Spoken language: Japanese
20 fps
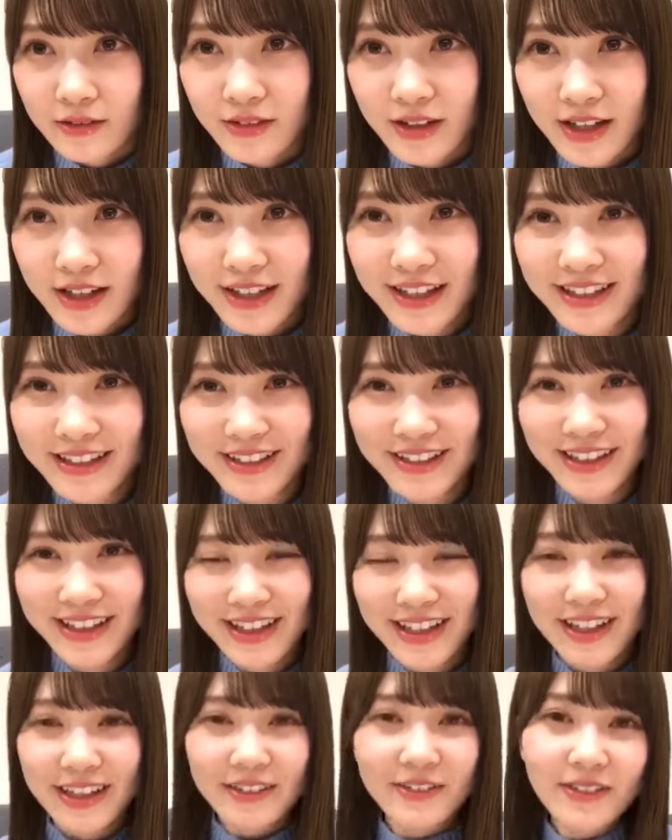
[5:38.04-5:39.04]
ファイオンファイ
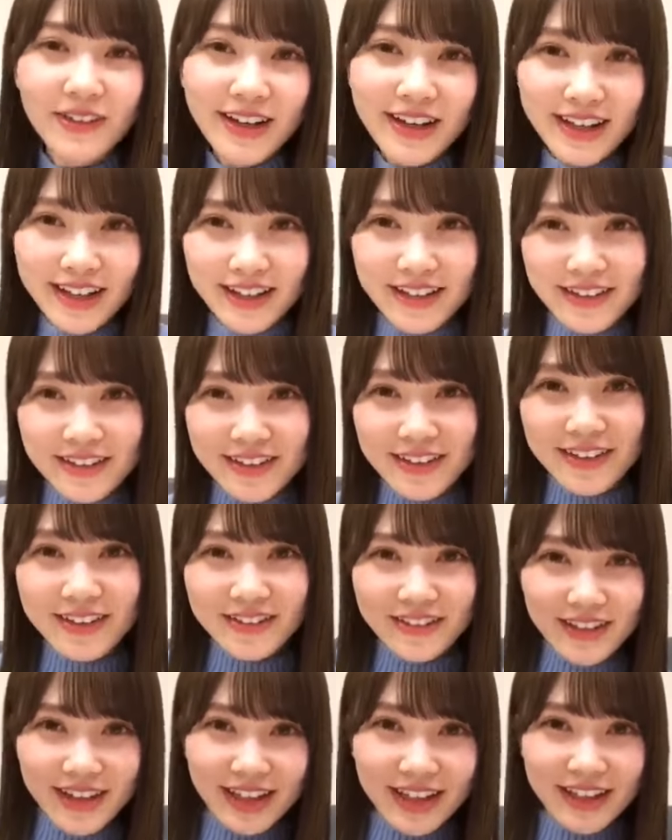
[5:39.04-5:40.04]

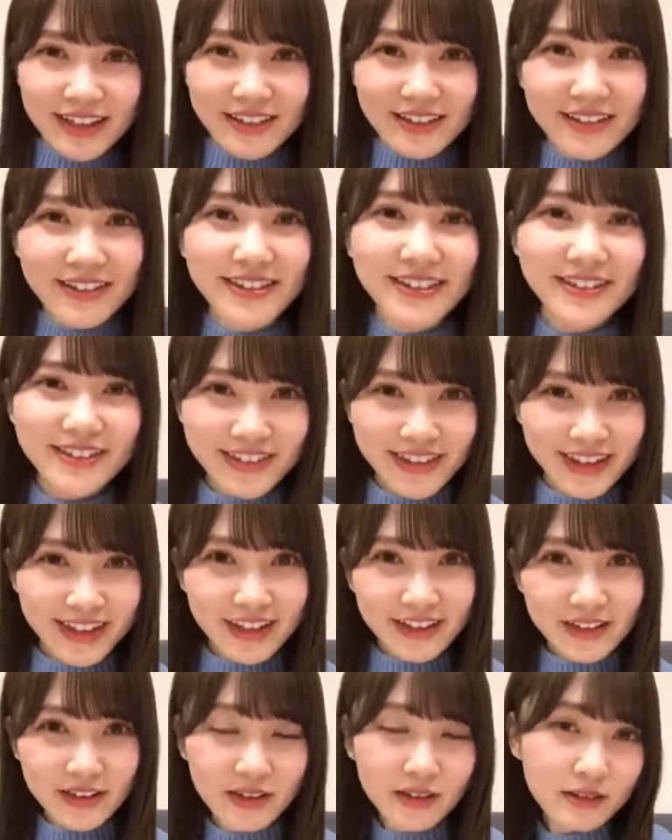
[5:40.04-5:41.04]

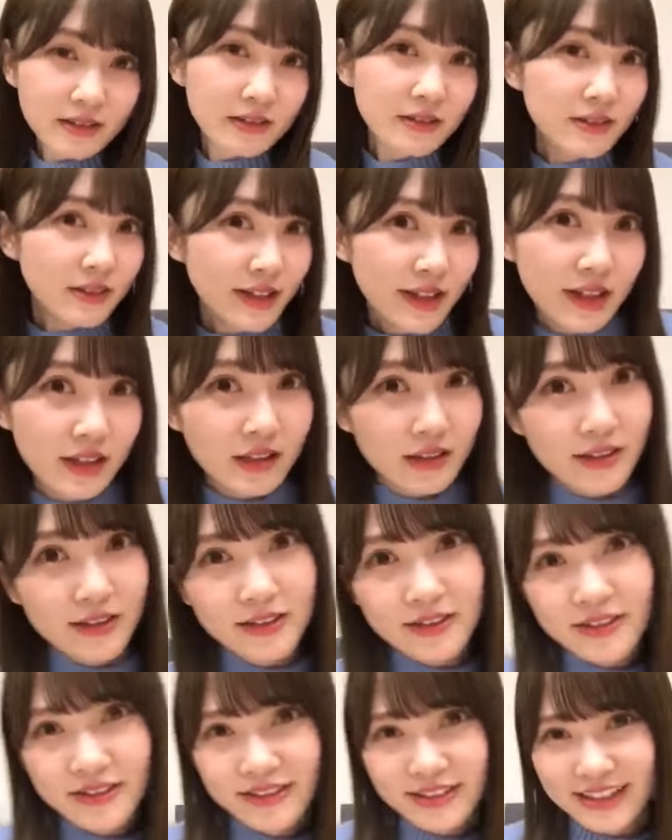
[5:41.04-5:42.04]

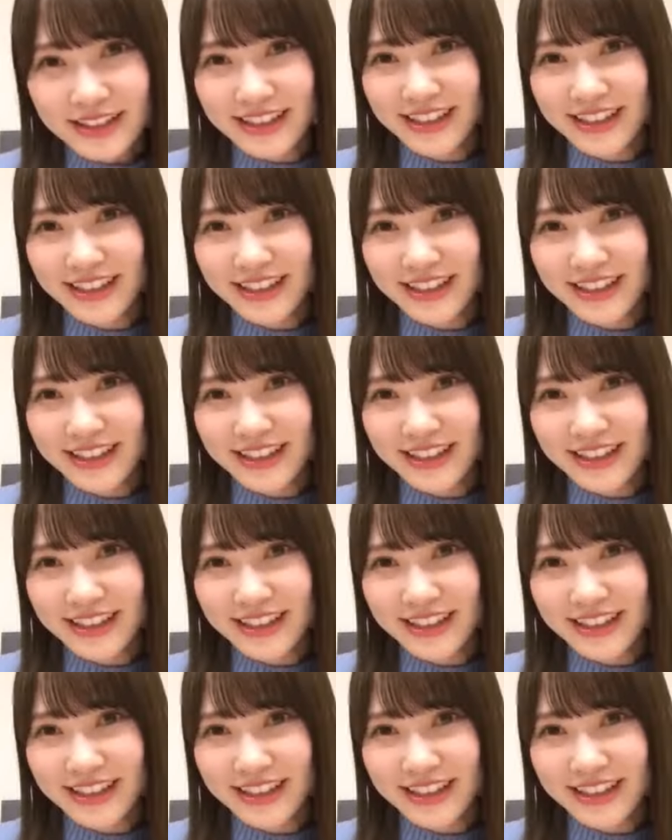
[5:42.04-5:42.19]
オンファイオンファイオンファイオン